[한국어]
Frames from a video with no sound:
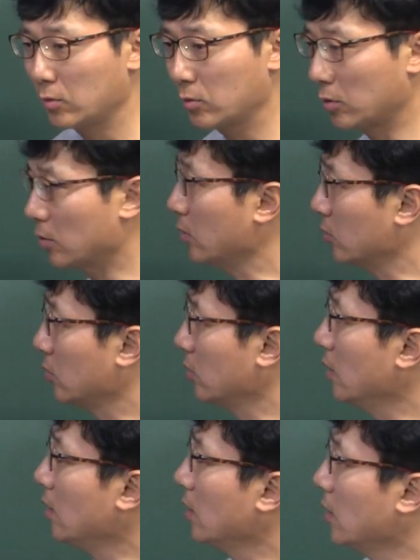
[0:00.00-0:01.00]
그런
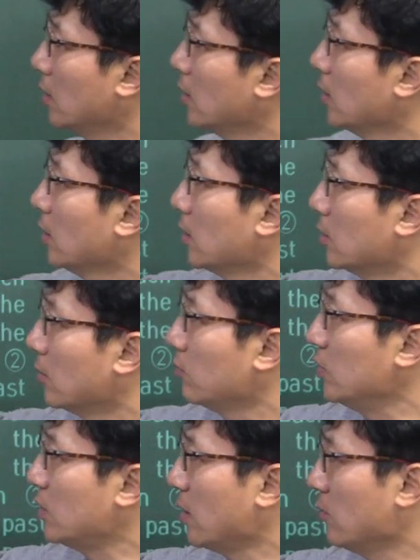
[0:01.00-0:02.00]
것들이 그런
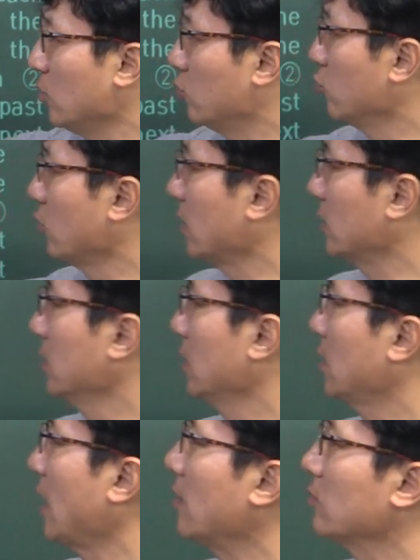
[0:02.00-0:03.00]
미생물군 같은
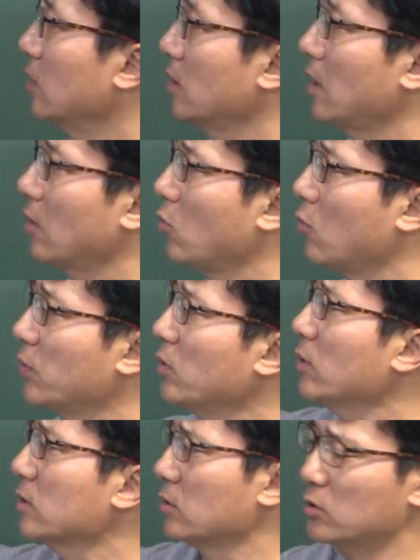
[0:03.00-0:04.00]
게 다음 세대에 꼭
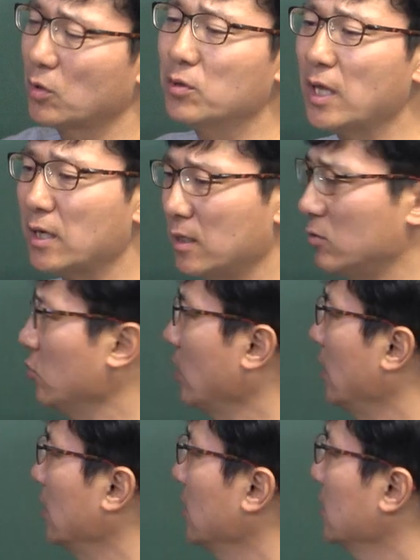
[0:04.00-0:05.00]
필요해서 전달을
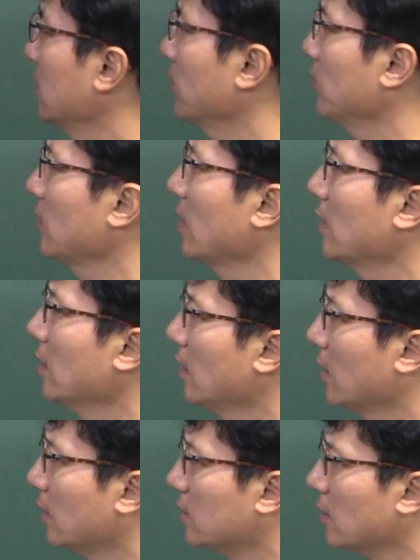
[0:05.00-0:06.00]
해준다는 거야.
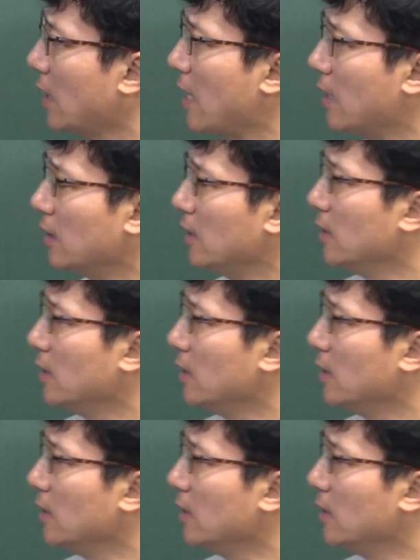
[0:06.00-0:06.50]
그래서 각